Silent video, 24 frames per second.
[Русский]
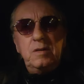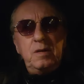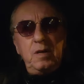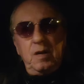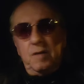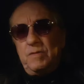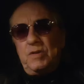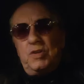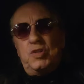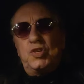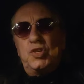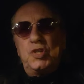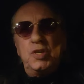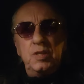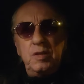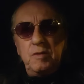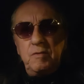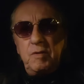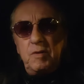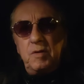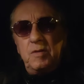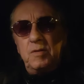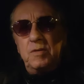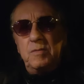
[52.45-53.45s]
А вершины
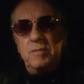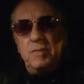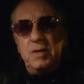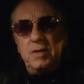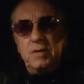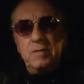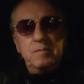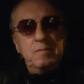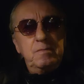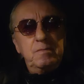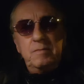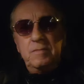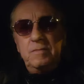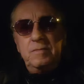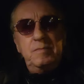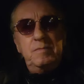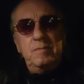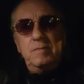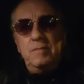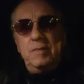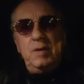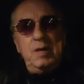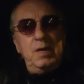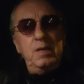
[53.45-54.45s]
вроде бы
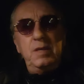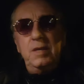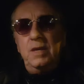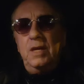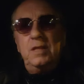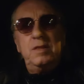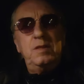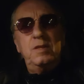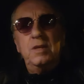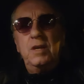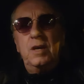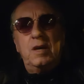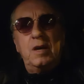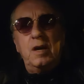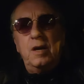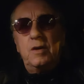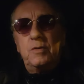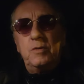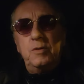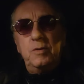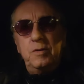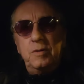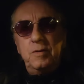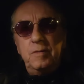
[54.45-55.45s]
и нет
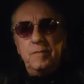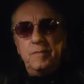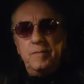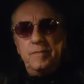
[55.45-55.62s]
никакой.